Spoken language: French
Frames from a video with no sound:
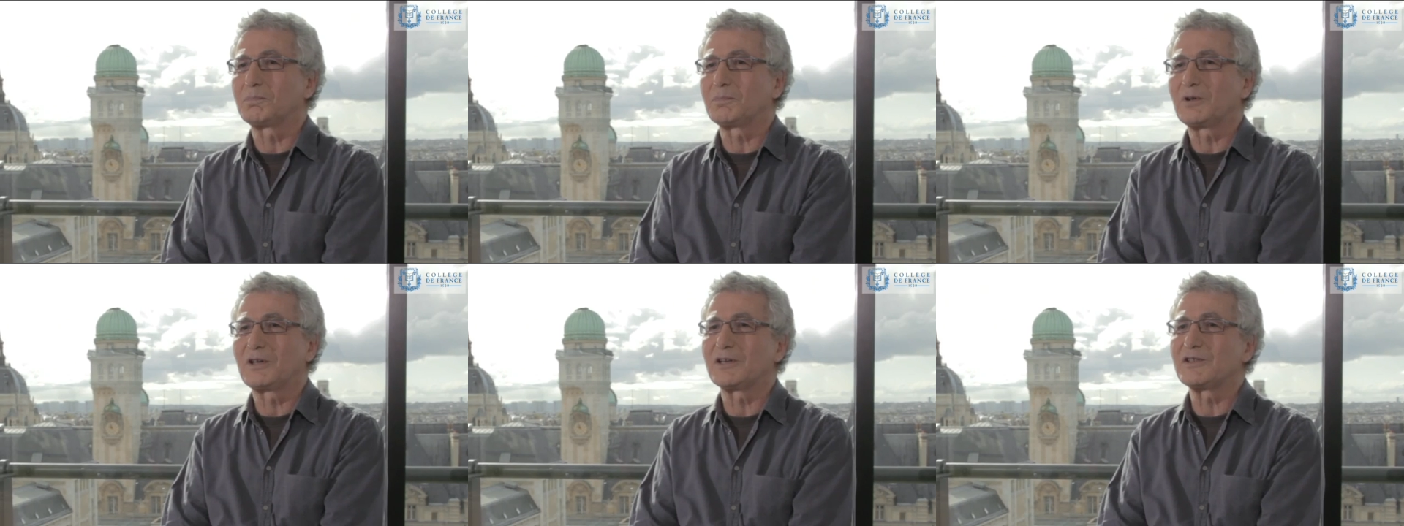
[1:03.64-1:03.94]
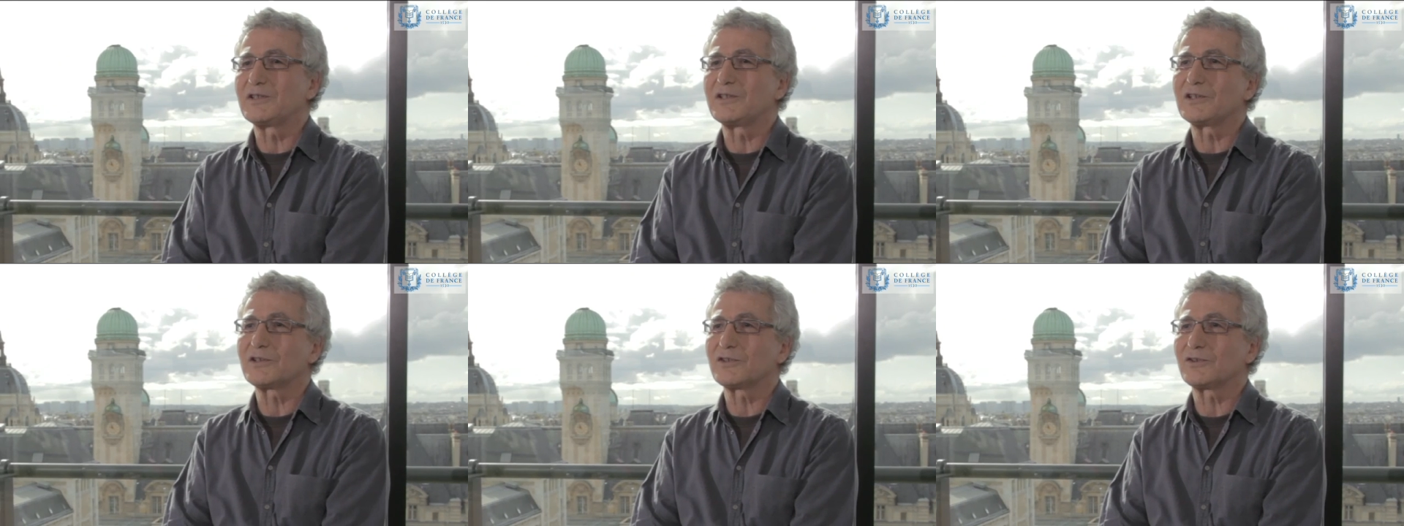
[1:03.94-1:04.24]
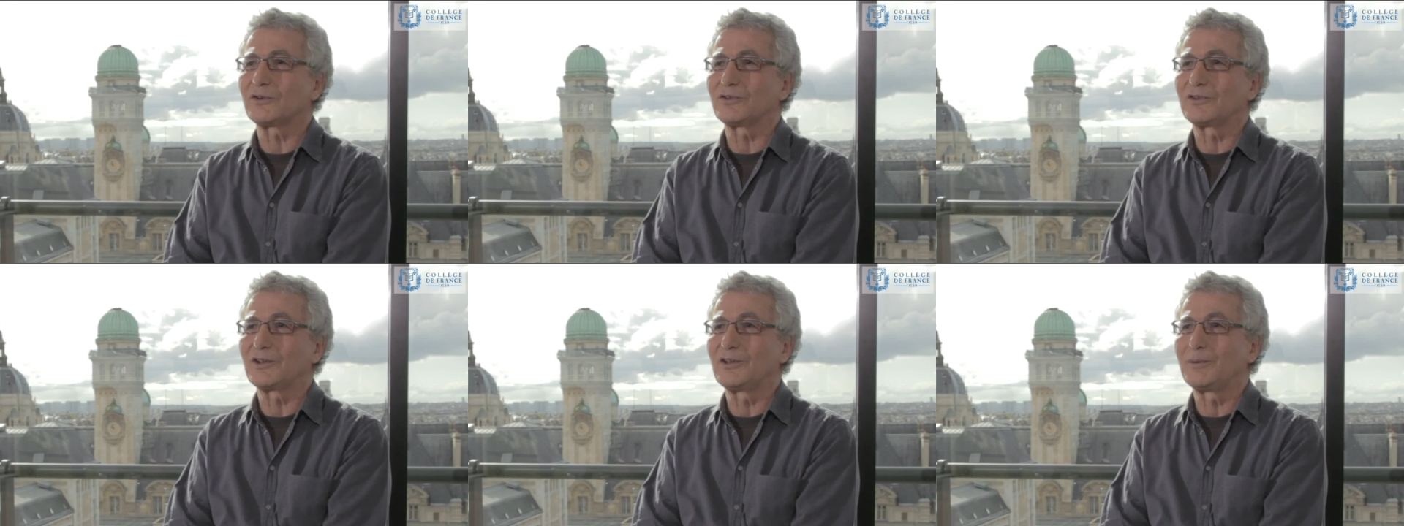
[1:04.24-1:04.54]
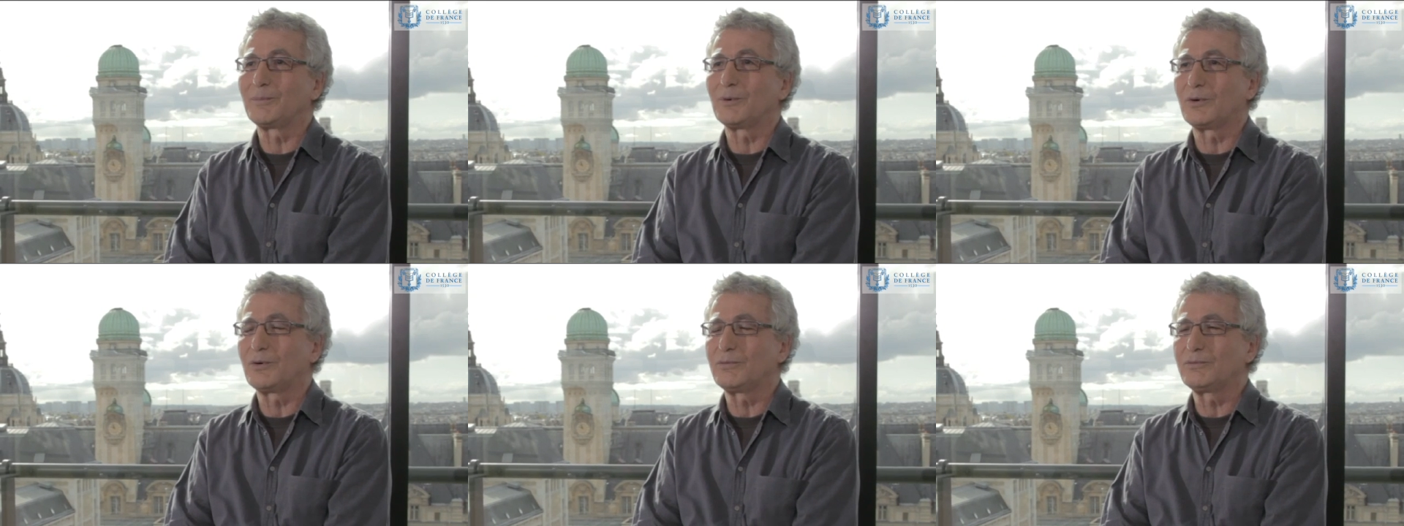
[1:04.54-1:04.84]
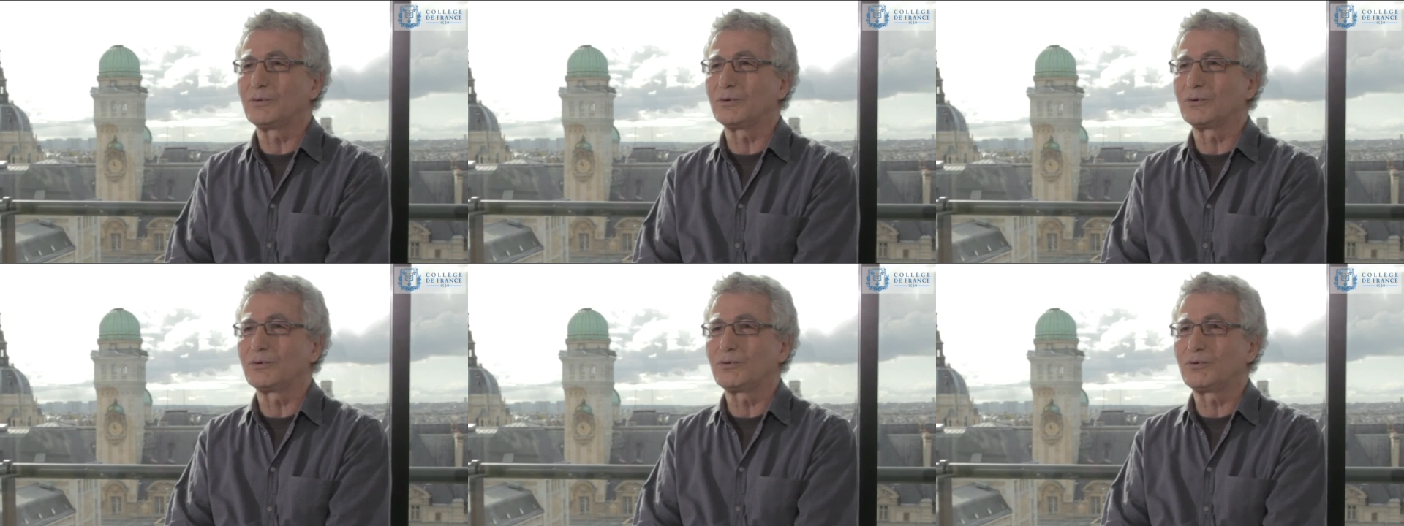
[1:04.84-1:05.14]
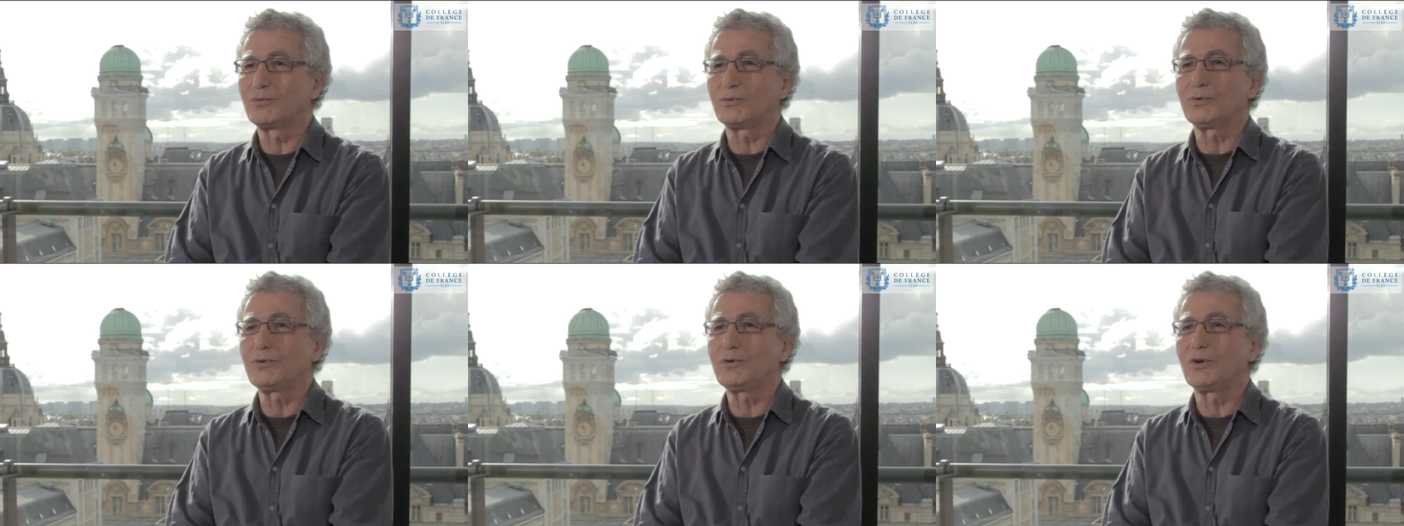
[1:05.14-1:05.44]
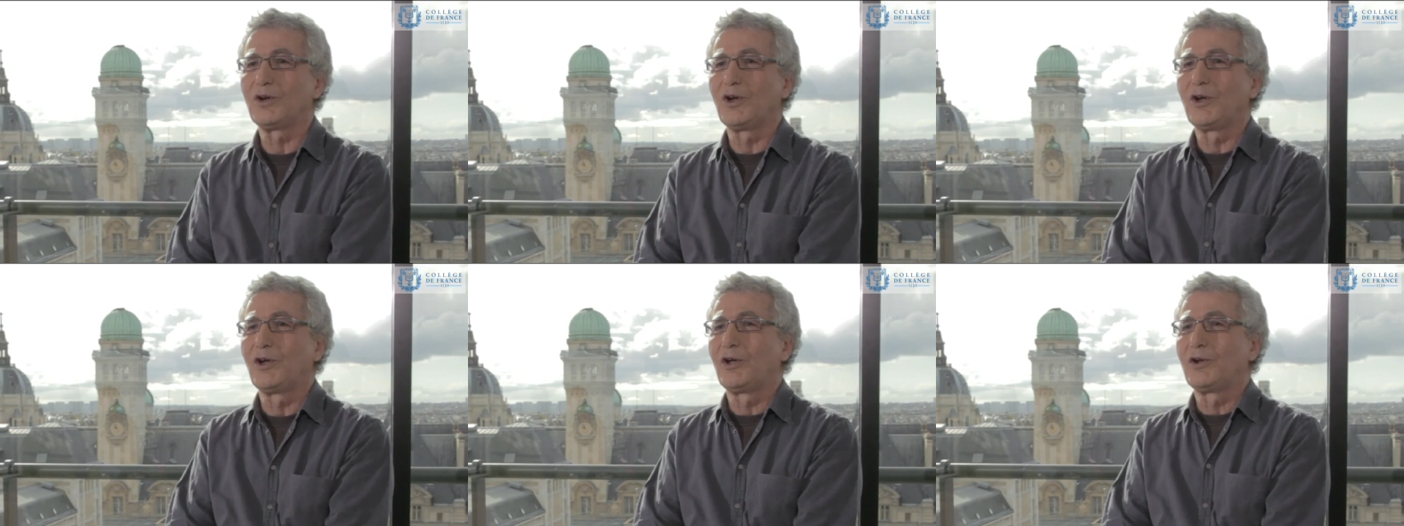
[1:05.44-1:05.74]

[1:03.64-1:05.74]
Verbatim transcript: quasi instantanément, vous retourne